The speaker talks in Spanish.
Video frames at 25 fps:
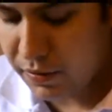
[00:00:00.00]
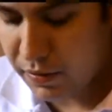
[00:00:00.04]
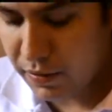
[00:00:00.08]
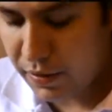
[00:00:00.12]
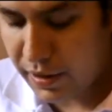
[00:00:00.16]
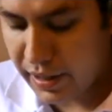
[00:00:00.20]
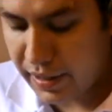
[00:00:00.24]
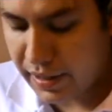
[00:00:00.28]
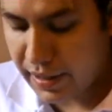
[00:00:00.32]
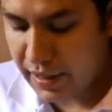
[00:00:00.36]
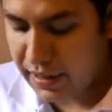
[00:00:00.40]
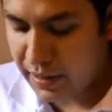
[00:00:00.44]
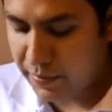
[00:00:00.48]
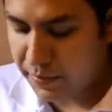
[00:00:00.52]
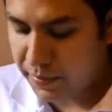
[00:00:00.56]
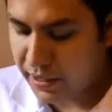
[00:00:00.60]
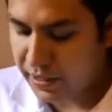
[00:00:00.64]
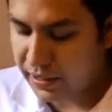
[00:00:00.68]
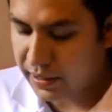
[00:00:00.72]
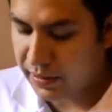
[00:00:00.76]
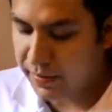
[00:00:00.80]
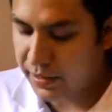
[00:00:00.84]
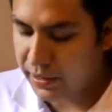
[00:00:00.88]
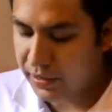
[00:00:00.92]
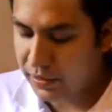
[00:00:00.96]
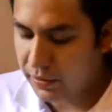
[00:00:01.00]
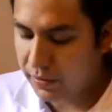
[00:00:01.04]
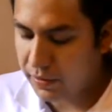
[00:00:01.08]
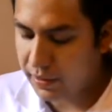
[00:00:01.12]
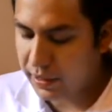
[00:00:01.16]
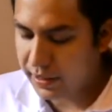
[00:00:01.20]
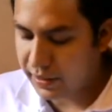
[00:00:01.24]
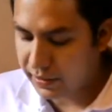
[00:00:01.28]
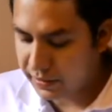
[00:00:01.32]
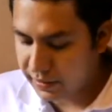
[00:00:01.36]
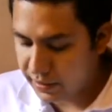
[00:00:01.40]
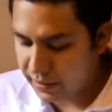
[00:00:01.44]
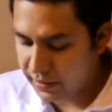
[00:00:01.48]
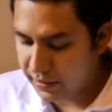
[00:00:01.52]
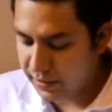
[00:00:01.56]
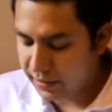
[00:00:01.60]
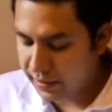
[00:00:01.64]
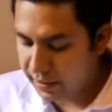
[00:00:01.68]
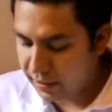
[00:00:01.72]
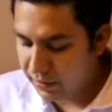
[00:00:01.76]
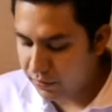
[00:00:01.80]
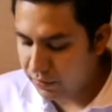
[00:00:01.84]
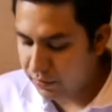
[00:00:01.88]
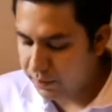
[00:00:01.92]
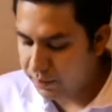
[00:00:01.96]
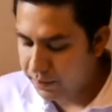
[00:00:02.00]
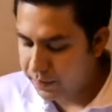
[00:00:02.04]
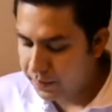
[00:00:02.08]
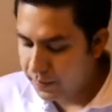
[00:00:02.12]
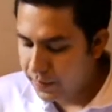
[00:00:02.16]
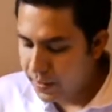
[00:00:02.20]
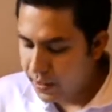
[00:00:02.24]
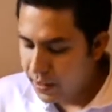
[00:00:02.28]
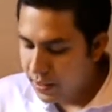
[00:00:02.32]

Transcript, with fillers: proyectarnos en el departamento y que si